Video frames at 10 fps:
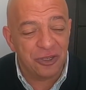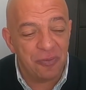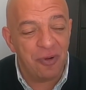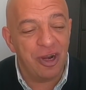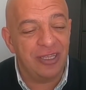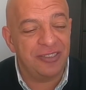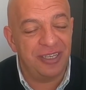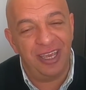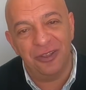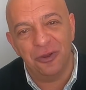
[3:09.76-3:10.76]
los rumores,
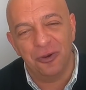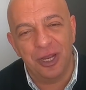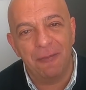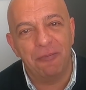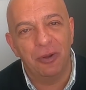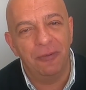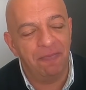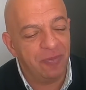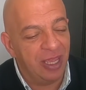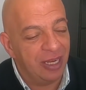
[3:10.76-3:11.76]
siguiendo con
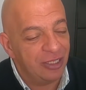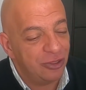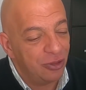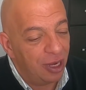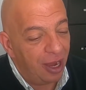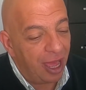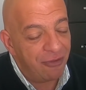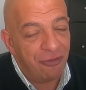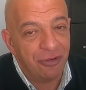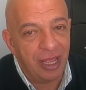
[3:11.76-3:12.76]
Apple en esto del
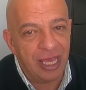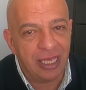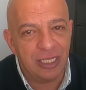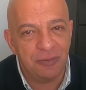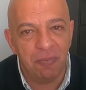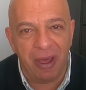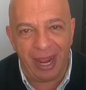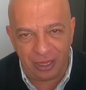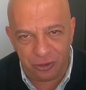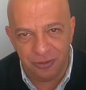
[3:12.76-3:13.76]
iPhone X
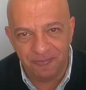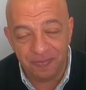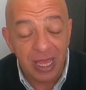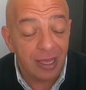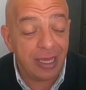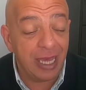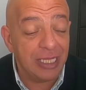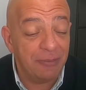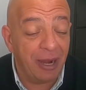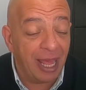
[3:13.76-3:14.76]
barato.
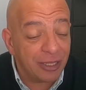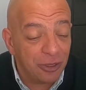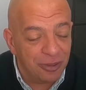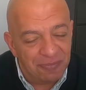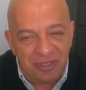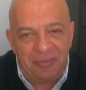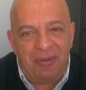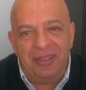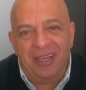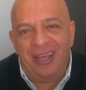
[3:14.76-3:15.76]
¿Qué es barato? Pues,
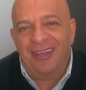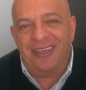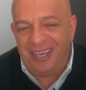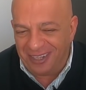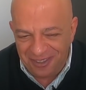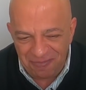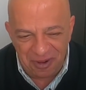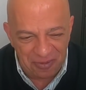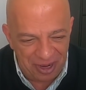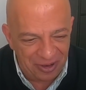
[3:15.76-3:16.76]
depende de cada quien, ¿no?
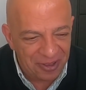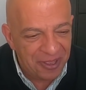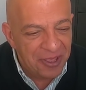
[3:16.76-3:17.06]
Pero bueno,